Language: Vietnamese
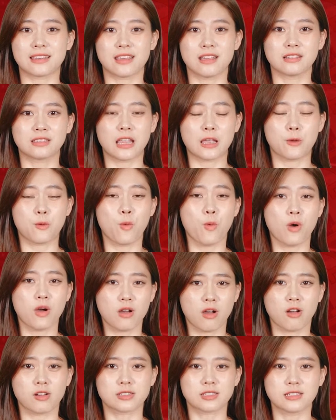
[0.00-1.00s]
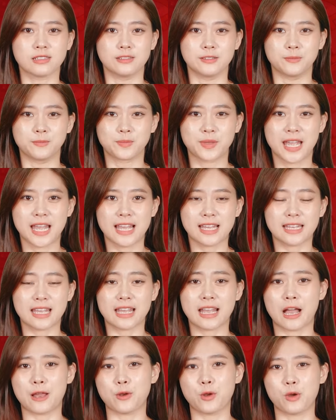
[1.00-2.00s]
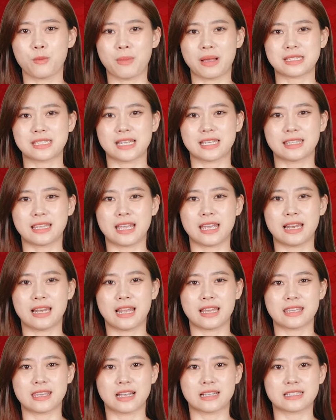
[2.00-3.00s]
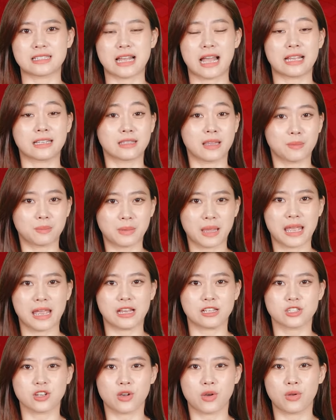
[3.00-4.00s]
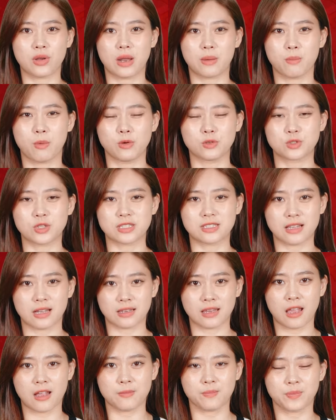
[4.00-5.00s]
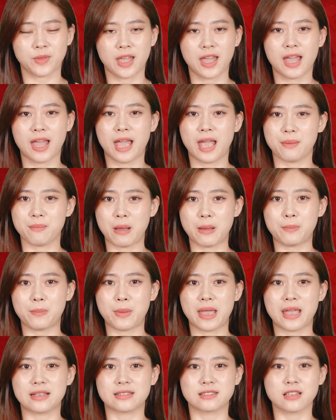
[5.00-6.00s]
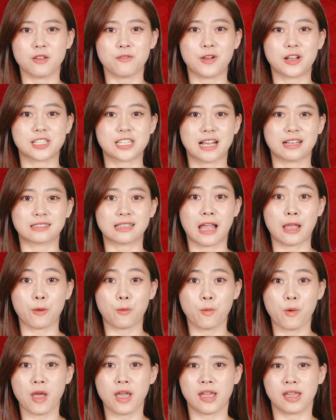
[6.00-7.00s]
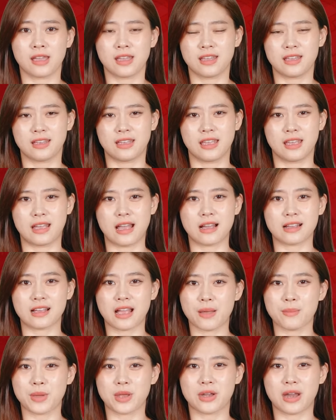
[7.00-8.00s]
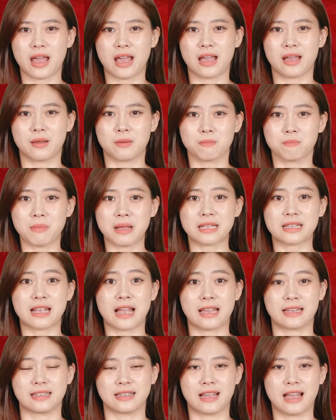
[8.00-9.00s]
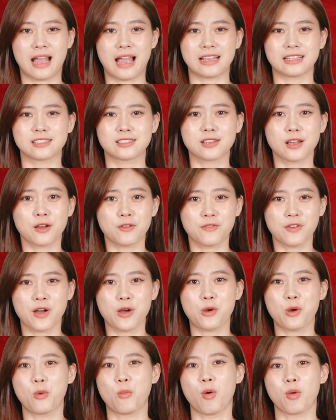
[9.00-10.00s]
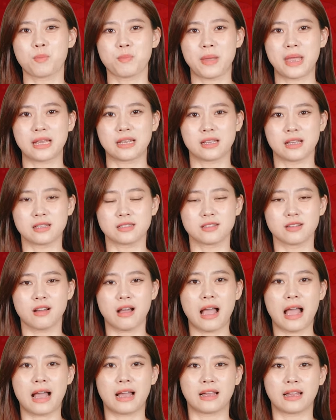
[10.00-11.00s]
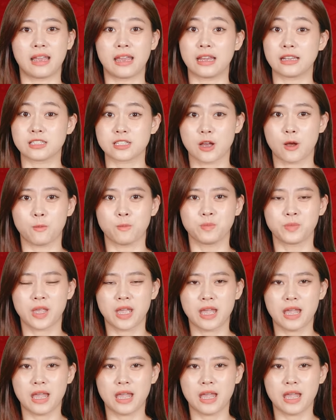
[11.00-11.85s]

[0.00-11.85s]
những tình huống khó xử. Khi cả đội Man City lên nhận giải tập thể cho câu lạc bộ xuất sắc nhất, Mbappe rơi vào trạng thái quê khi các camera bắt cảnh anh trơ vơ ngồi một mình giữa hàng ghế trống